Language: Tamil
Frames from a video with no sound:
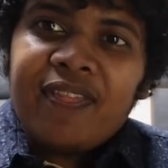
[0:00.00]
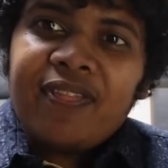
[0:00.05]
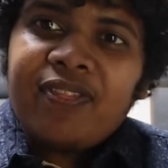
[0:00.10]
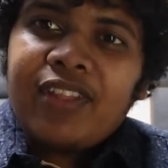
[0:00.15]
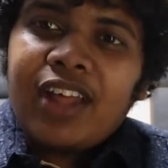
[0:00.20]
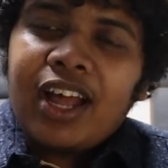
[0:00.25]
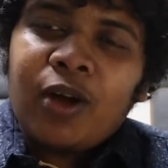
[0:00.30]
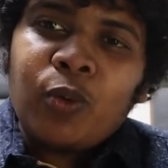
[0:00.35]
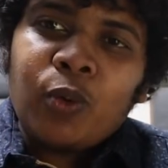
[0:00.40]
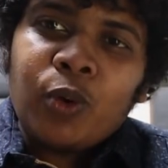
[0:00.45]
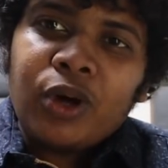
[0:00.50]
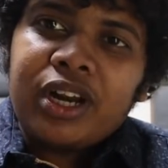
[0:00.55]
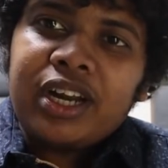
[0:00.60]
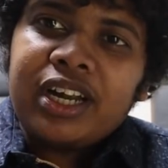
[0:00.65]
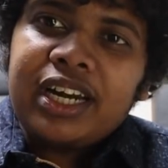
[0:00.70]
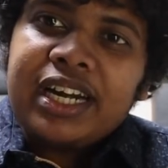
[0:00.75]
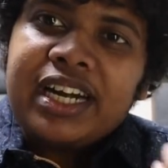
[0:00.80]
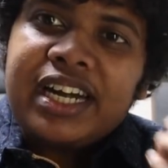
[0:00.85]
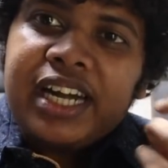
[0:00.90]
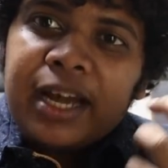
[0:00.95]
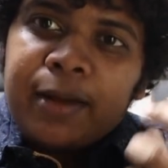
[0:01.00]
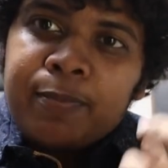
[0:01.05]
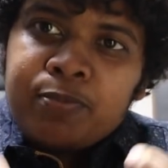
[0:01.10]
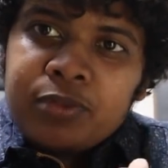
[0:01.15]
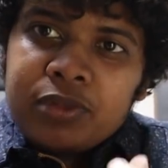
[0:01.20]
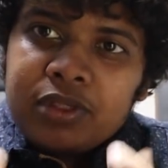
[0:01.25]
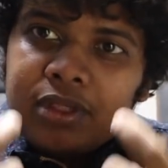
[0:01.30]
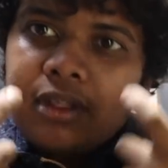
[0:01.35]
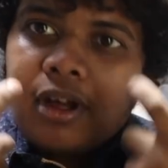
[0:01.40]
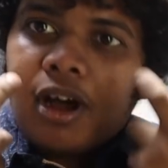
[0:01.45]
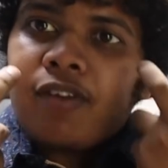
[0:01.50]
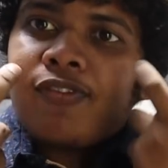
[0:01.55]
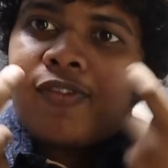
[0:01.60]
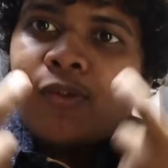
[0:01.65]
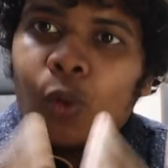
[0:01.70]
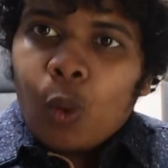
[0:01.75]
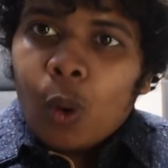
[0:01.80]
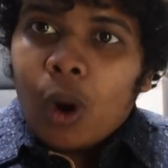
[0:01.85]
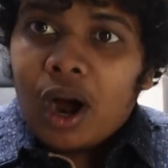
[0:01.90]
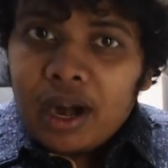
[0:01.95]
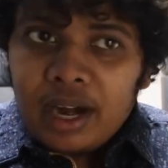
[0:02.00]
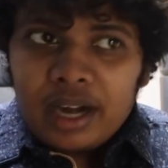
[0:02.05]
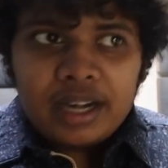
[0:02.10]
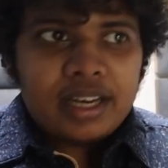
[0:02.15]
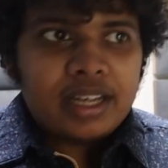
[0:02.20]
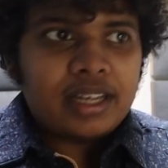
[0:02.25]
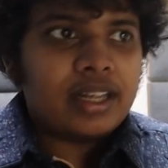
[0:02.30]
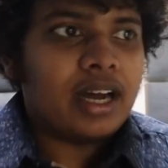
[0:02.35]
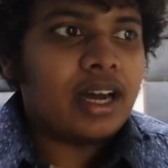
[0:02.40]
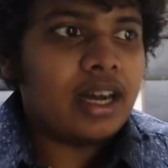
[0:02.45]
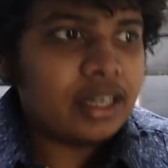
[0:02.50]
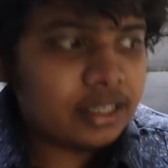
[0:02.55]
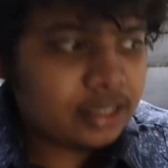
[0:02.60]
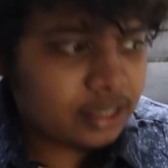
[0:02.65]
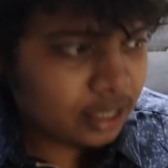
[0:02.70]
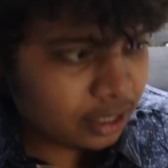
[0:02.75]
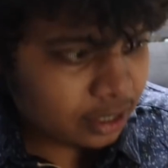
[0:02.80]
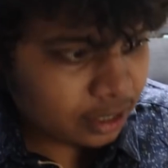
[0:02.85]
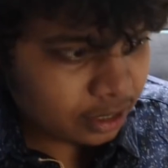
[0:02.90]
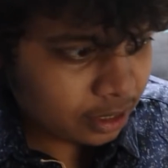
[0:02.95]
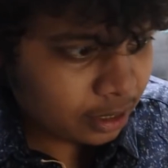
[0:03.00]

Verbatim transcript: அந்த ஒரு டெப் ஆஃப் குவாலிட்டி தான் ஸோ